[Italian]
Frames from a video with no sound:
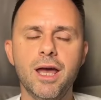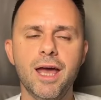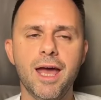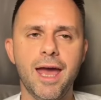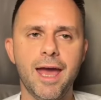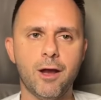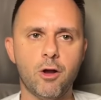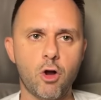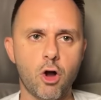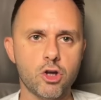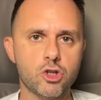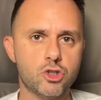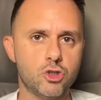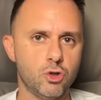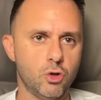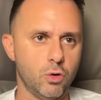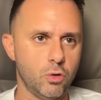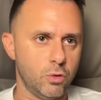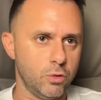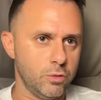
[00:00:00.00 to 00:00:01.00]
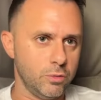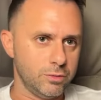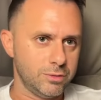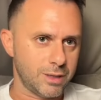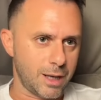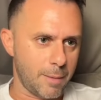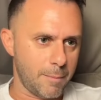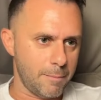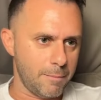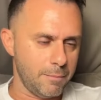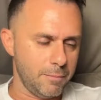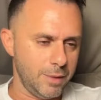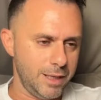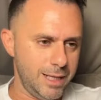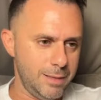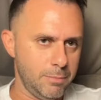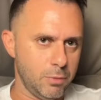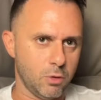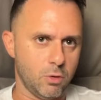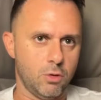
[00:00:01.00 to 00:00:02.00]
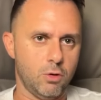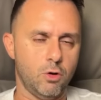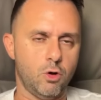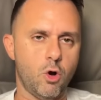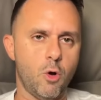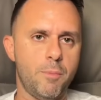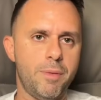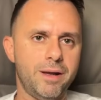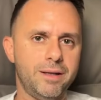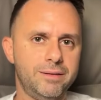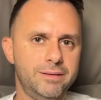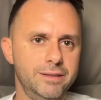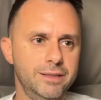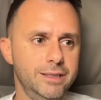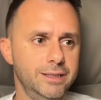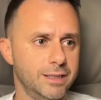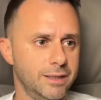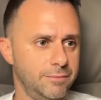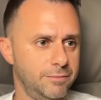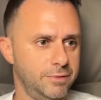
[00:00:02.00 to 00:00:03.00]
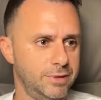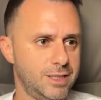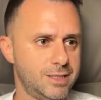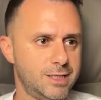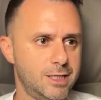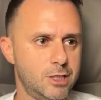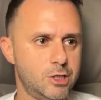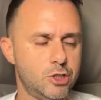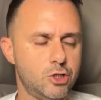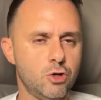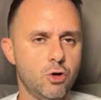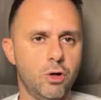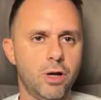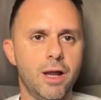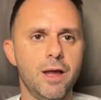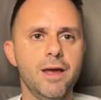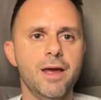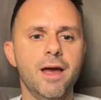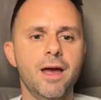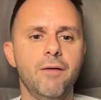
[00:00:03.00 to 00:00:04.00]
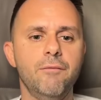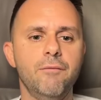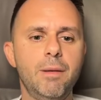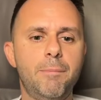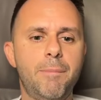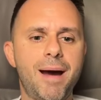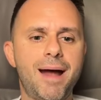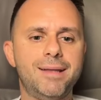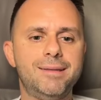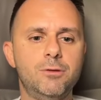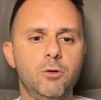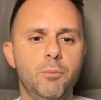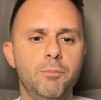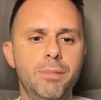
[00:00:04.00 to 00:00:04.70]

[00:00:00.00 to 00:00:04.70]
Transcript: e costano tra libro, copertina, descrizione, vi parte un